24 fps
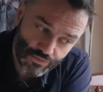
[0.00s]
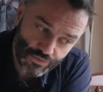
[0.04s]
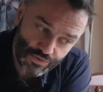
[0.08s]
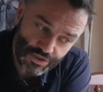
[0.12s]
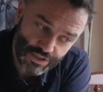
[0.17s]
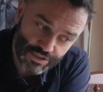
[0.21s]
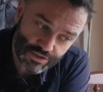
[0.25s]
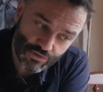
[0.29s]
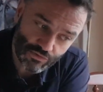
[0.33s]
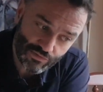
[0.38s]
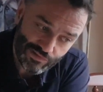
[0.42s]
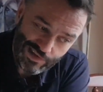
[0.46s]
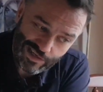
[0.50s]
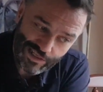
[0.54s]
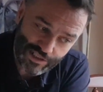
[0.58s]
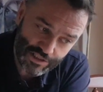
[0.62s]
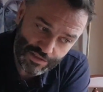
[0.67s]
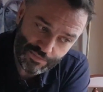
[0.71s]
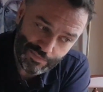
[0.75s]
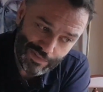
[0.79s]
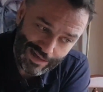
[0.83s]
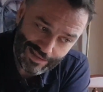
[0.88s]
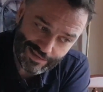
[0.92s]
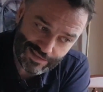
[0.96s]
nie są jak
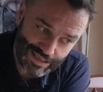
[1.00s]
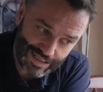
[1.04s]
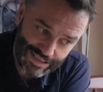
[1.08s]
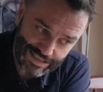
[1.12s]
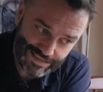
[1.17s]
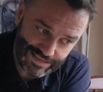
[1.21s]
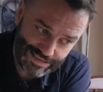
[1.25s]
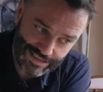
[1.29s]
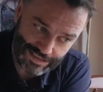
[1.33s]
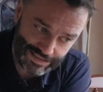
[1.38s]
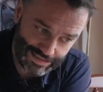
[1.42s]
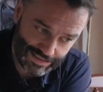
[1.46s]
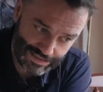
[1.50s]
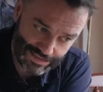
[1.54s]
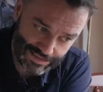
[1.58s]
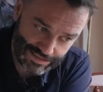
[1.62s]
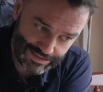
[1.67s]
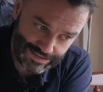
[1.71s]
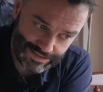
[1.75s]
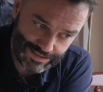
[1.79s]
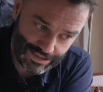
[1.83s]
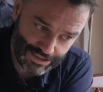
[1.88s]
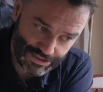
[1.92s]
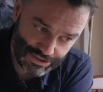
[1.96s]
gdyby atrakcyjne te
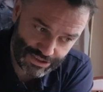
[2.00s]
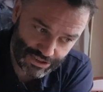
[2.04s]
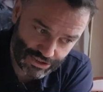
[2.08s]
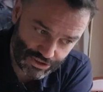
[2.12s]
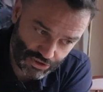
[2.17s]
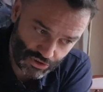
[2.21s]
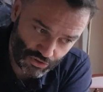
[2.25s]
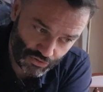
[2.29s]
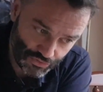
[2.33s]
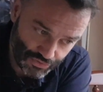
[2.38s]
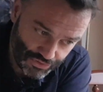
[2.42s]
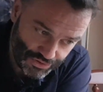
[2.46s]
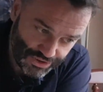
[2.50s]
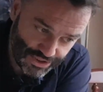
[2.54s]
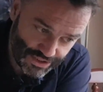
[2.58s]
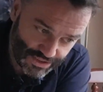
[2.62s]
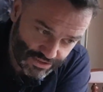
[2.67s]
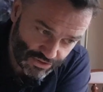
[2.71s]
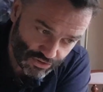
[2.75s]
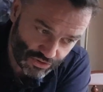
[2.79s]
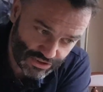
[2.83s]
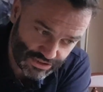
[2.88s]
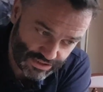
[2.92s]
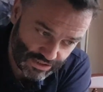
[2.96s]
zdjęcia, czyli on nie
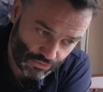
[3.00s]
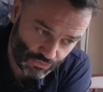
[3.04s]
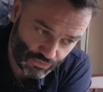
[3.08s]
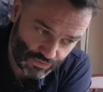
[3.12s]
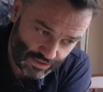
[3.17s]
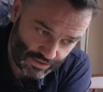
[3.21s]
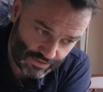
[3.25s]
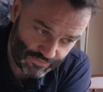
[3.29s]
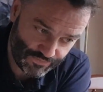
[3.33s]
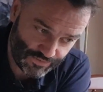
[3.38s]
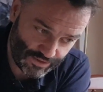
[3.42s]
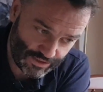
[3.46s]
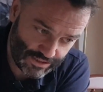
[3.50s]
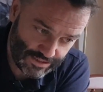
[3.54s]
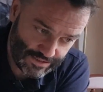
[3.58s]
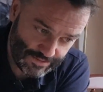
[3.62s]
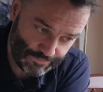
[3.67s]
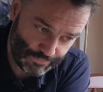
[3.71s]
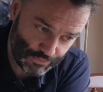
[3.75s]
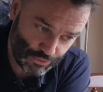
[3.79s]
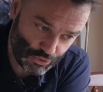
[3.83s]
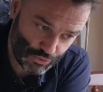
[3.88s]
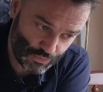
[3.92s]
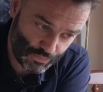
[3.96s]
został tak w taki
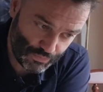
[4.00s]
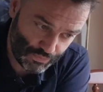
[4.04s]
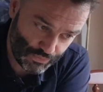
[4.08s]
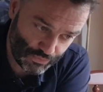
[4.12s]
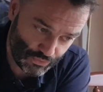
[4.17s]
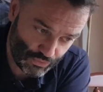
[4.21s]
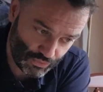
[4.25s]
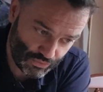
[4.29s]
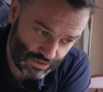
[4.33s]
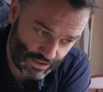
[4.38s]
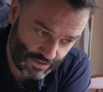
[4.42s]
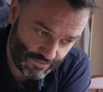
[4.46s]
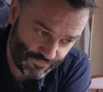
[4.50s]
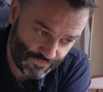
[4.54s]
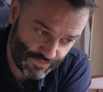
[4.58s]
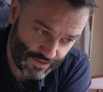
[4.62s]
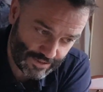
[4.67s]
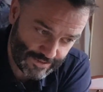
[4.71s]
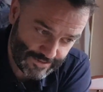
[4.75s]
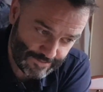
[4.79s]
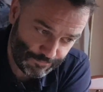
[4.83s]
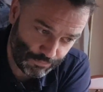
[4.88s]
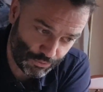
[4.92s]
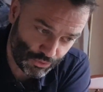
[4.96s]
sposób tutaj
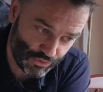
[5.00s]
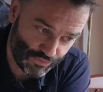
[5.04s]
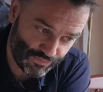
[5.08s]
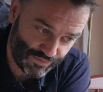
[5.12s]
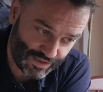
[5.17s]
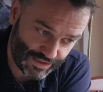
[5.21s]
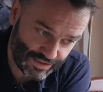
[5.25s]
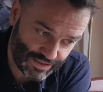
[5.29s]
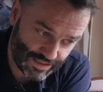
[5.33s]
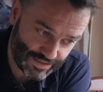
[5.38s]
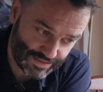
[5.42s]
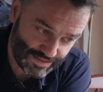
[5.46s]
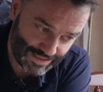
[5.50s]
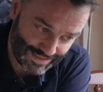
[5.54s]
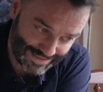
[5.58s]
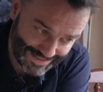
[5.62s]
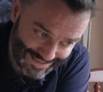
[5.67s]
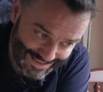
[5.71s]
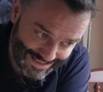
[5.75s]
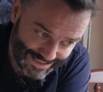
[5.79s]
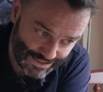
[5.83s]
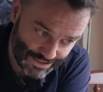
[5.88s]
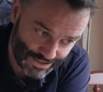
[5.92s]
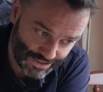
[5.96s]
wyeksponowany
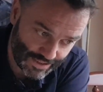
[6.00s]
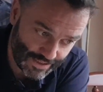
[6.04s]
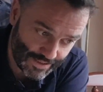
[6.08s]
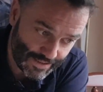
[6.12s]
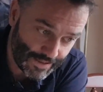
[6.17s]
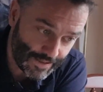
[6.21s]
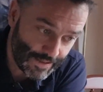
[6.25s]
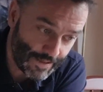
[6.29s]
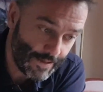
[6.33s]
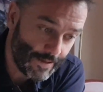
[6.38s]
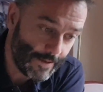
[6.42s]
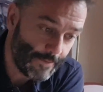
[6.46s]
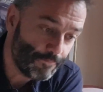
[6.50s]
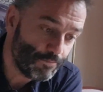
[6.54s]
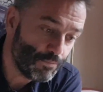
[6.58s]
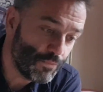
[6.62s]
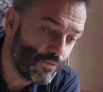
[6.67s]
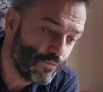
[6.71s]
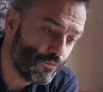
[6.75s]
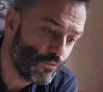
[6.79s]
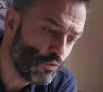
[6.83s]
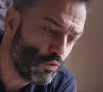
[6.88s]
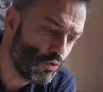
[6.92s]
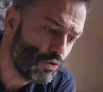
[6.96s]
atrakcyjnie
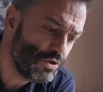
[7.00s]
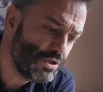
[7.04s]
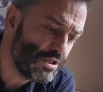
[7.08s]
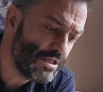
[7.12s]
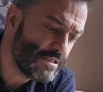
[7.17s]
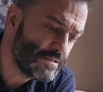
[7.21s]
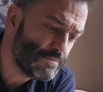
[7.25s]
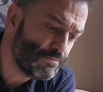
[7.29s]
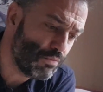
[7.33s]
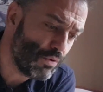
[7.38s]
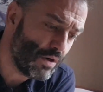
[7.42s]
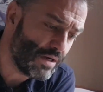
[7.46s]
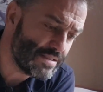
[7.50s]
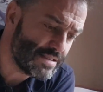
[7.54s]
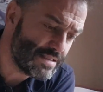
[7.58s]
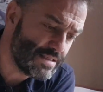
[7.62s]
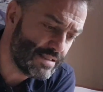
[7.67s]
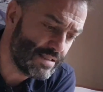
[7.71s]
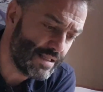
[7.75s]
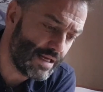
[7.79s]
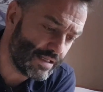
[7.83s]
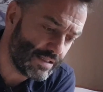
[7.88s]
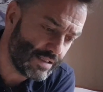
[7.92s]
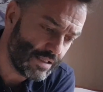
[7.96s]
w kuchni jest płaski
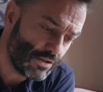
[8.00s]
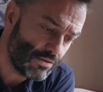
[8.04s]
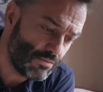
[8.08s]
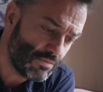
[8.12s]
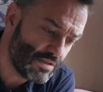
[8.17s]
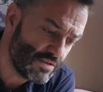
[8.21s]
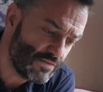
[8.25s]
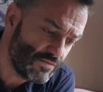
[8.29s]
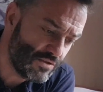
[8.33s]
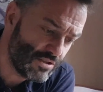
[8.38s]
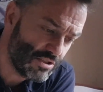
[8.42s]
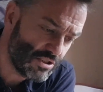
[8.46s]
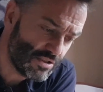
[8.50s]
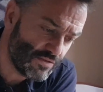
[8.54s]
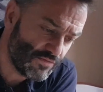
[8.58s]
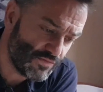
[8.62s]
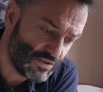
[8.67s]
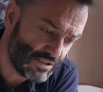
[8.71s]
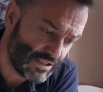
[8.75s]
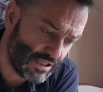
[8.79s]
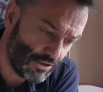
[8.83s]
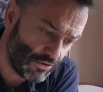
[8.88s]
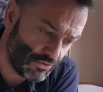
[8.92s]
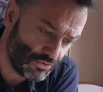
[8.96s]
dach, natomiast widzę, że w
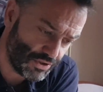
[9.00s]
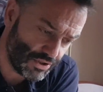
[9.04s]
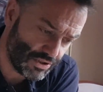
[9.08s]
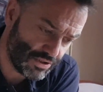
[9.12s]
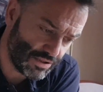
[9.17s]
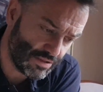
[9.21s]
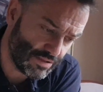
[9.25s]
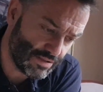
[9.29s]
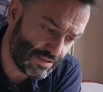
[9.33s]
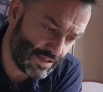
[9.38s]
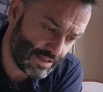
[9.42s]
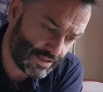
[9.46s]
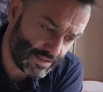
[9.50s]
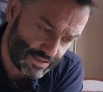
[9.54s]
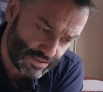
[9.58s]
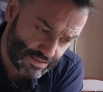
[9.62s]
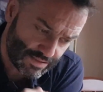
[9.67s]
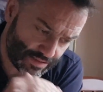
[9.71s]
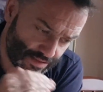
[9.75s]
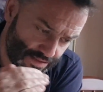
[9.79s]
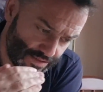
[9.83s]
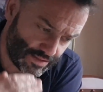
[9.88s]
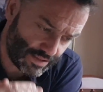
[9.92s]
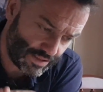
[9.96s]
salonie ten dach
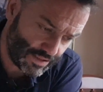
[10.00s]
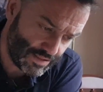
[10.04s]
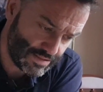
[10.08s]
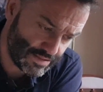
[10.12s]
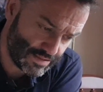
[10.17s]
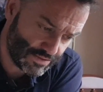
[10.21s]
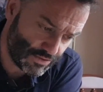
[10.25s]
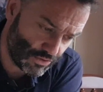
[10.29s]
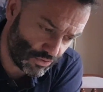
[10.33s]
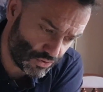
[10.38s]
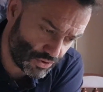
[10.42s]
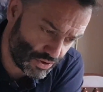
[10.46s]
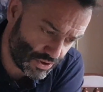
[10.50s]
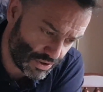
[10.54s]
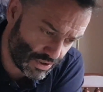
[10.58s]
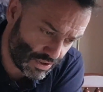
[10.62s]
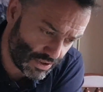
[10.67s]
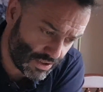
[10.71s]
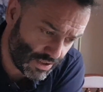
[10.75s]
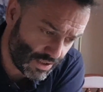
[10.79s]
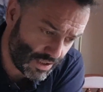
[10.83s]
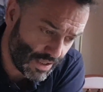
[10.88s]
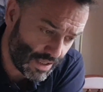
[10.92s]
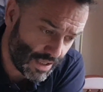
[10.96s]
jest taki
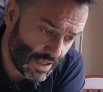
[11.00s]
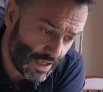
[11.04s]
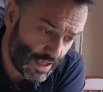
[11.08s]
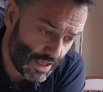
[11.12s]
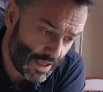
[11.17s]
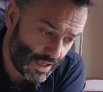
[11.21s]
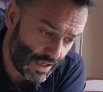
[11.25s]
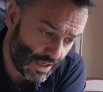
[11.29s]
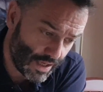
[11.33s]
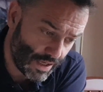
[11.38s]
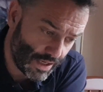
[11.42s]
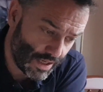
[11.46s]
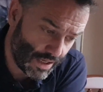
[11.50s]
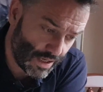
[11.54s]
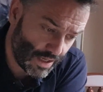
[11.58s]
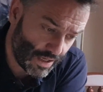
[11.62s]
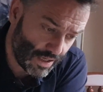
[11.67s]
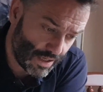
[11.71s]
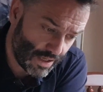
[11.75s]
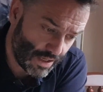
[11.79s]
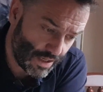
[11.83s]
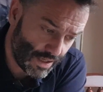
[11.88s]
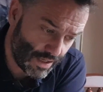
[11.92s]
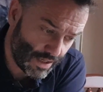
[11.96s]
skośny
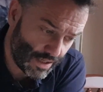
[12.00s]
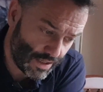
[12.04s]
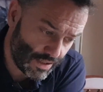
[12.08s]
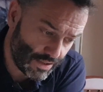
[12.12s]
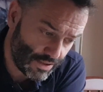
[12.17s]
e,